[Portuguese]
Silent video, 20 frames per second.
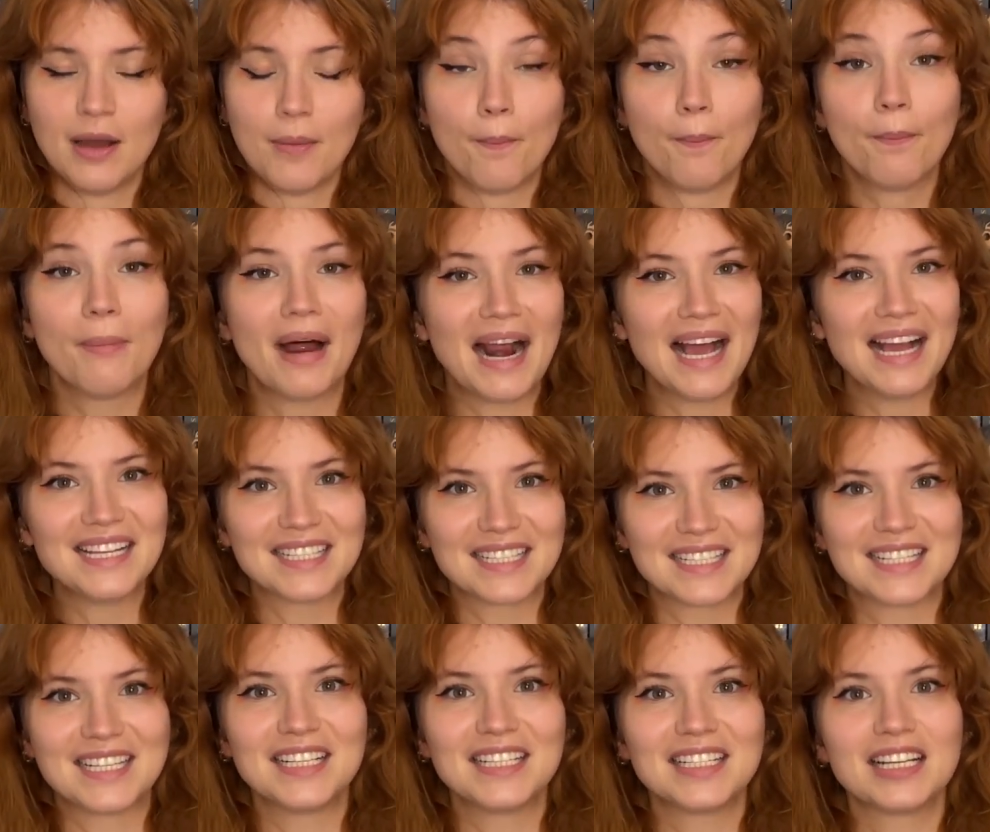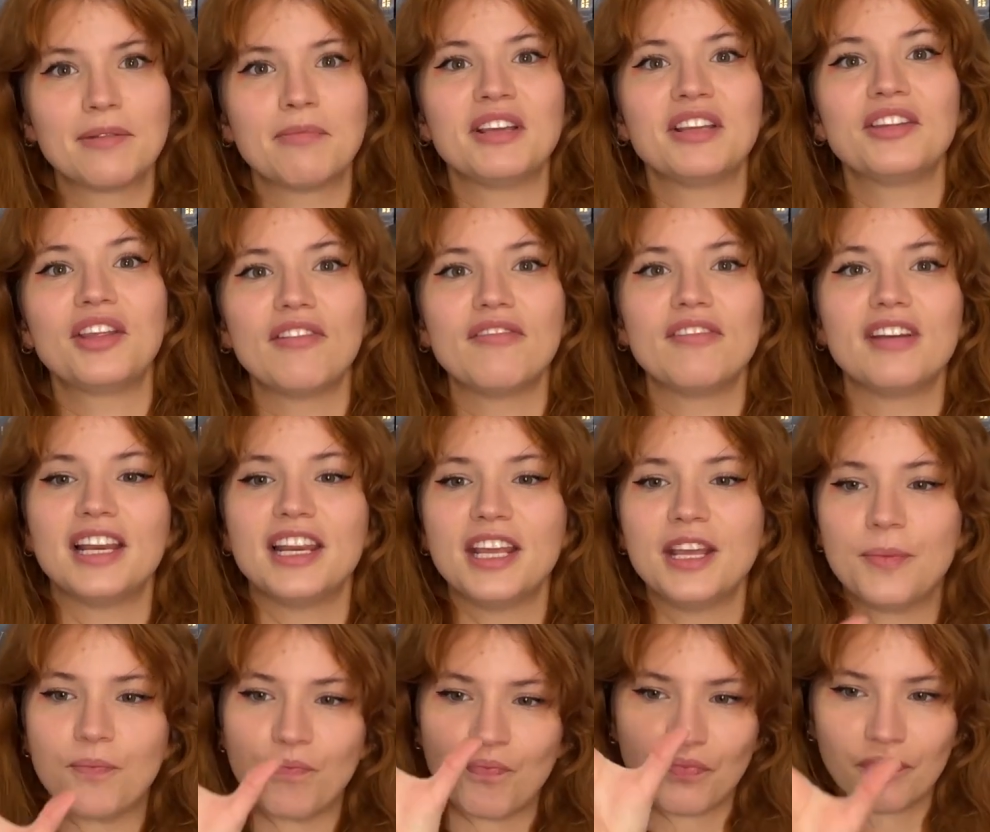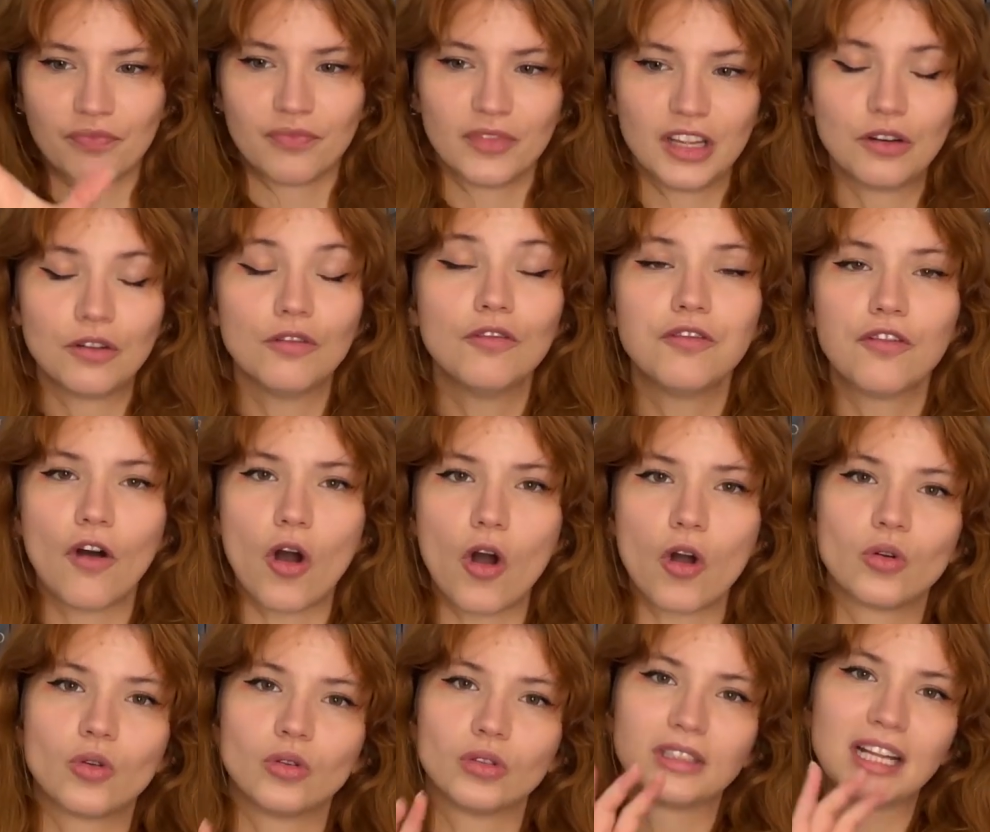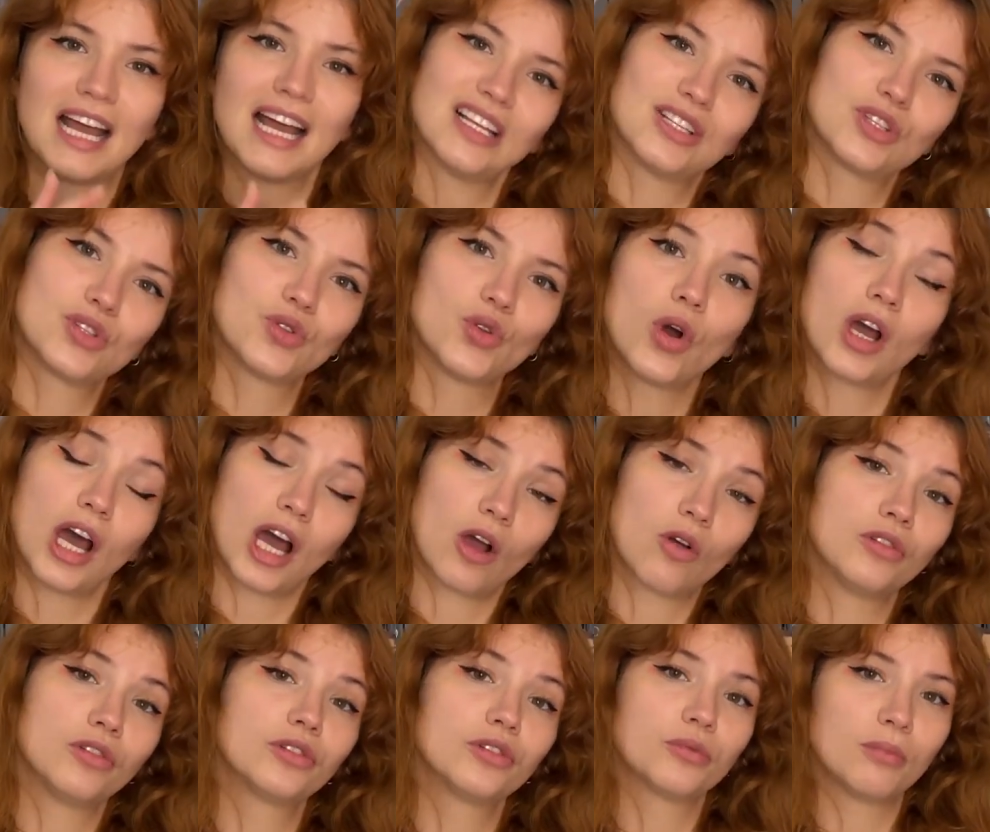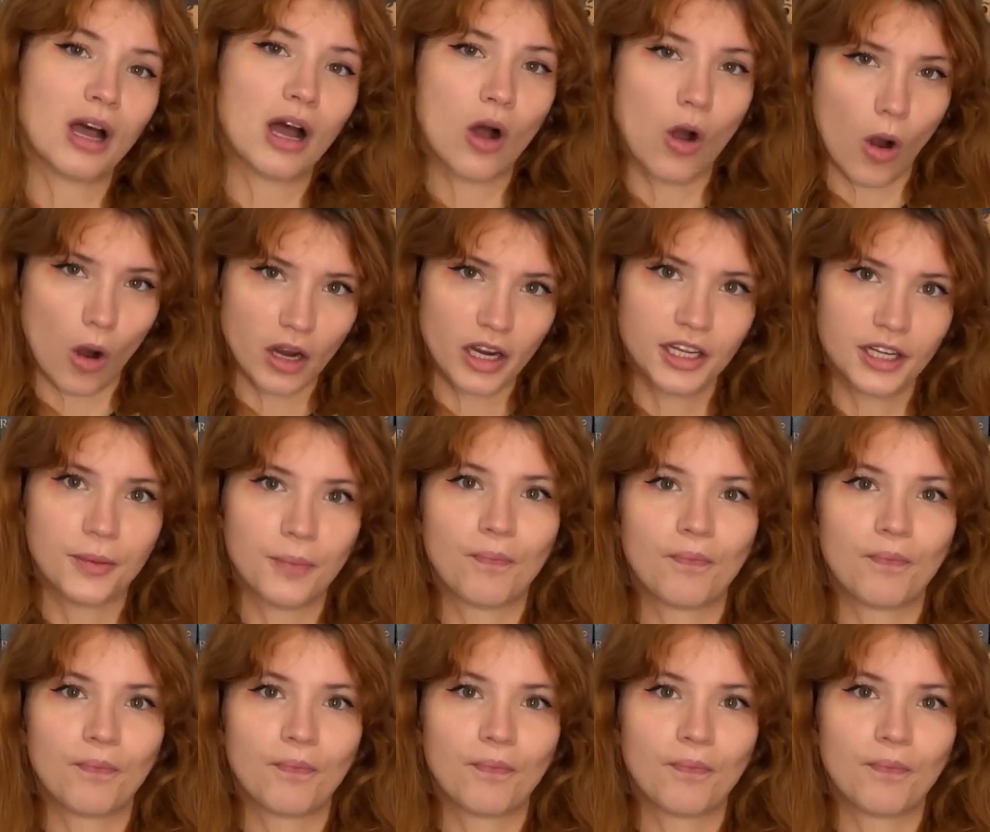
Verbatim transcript: Mas a gente também teve ali, dando um foco na soca contra o Maroc